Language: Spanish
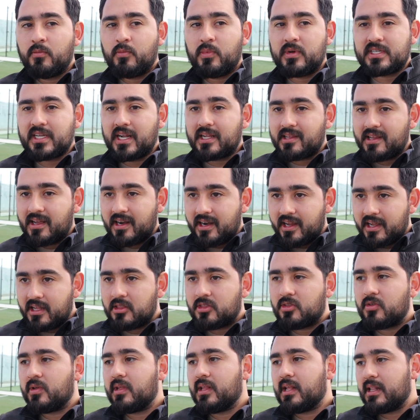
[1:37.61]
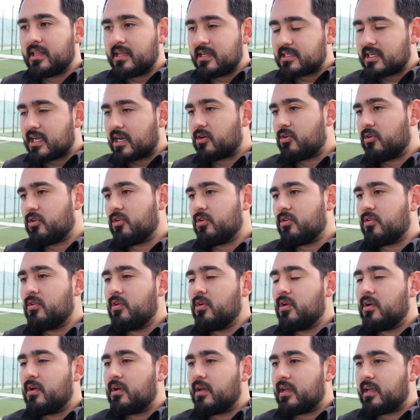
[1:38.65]
pues el talento y el desarrollo
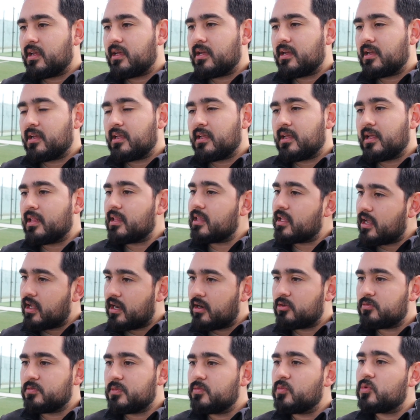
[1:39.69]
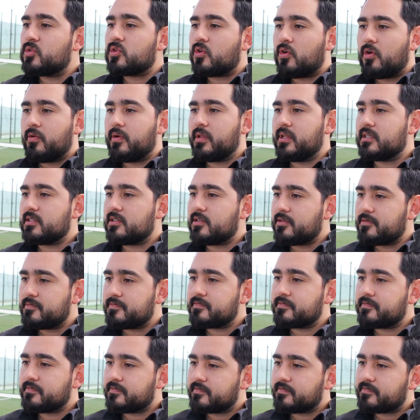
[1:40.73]
eh, en, los mismos jóvenes.
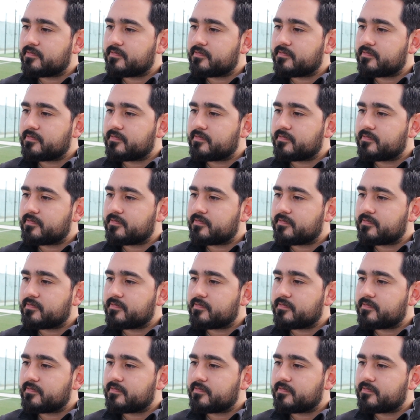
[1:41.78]
¿no?